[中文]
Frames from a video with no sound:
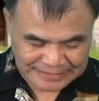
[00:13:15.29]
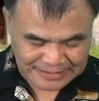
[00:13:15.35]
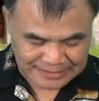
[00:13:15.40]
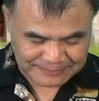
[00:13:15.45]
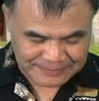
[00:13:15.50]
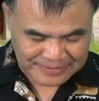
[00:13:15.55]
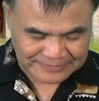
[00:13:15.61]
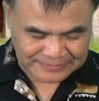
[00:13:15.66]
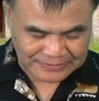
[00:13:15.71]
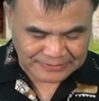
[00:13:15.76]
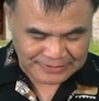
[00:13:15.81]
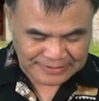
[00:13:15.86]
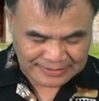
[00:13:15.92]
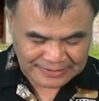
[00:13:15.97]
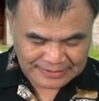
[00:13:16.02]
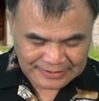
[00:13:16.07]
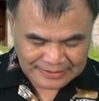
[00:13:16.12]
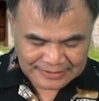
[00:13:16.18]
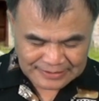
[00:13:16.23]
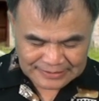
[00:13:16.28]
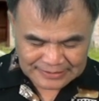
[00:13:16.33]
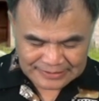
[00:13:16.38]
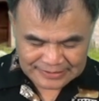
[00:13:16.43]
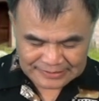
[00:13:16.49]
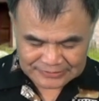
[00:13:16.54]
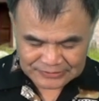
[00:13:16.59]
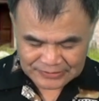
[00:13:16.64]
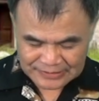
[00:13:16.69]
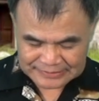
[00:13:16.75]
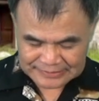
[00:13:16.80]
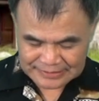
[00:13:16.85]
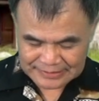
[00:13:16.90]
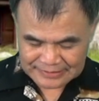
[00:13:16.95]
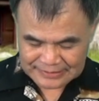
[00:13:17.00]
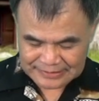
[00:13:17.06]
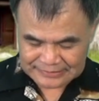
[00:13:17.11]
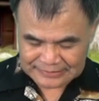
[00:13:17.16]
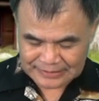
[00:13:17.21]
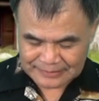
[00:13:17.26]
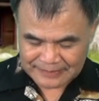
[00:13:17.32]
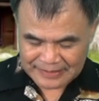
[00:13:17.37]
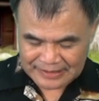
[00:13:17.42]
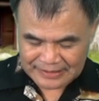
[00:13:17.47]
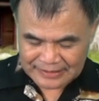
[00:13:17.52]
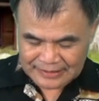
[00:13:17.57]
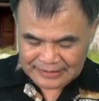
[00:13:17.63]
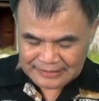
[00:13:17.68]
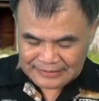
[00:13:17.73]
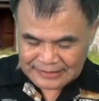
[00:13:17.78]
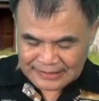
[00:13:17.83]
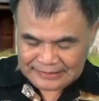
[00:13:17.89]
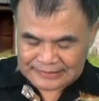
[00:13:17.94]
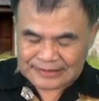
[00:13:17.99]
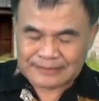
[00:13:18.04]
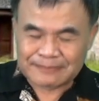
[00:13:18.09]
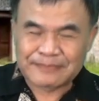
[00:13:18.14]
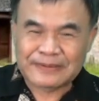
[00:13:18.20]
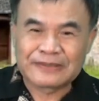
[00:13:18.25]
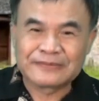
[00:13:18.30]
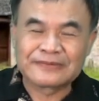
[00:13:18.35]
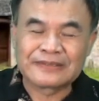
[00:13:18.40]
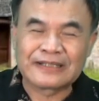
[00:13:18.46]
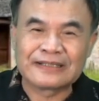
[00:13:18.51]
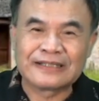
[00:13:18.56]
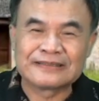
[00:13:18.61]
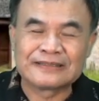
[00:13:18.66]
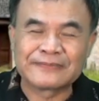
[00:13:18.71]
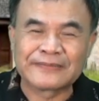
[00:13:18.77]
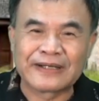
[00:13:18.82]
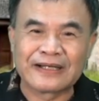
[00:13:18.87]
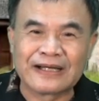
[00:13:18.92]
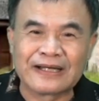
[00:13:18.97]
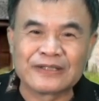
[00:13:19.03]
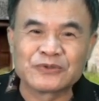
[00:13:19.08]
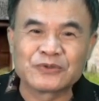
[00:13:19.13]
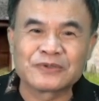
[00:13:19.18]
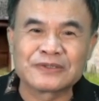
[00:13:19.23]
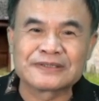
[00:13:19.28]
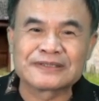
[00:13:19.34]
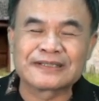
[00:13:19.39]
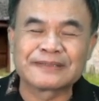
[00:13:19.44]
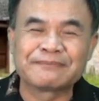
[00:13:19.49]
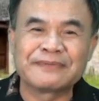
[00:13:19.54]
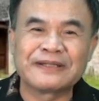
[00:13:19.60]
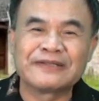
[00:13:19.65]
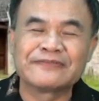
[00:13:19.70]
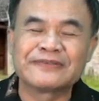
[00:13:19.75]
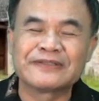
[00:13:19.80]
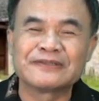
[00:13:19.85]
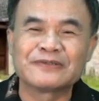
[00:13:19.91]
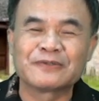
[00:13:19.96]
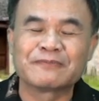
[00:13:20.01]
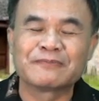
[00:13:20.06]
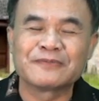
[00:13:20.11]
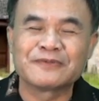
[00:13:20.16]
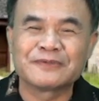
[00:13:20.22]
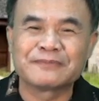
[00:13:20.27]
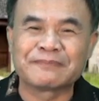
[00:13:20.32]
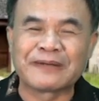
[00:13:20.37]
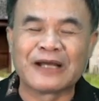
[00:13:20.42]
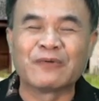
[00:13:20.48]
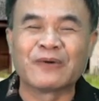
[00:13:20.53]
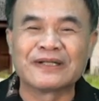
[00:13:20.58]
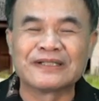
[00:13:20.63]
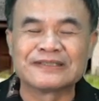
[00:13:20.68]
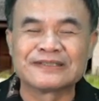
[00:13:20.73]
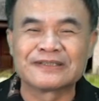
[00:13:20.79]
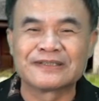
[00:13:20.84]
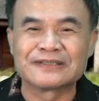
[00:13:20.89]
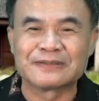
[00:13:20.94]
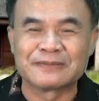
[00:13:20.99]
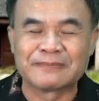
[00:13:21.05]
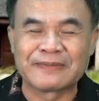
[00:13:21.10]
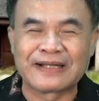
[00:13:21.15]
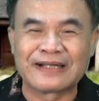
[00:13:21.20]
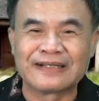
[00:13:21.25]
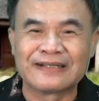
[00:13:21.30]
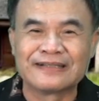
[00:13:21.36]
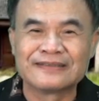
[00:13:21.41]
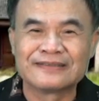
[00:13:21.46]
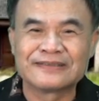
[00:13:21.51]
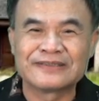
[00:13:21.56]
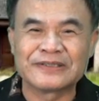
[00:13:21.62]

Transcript: 啊，辈分就，呃，就按照按照排，啊，这个辈分呢按照排，啊，如果这个辈分用排完了之后怎么办？